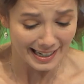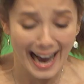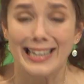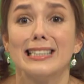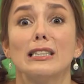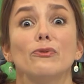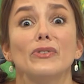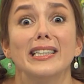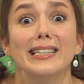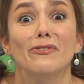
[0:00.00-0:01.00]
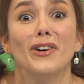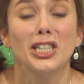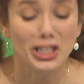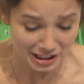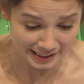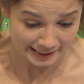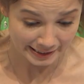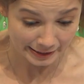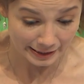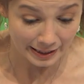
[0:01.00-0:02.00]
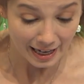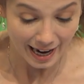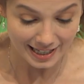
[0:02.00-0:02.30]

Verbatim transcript: ganz viele verschiedene,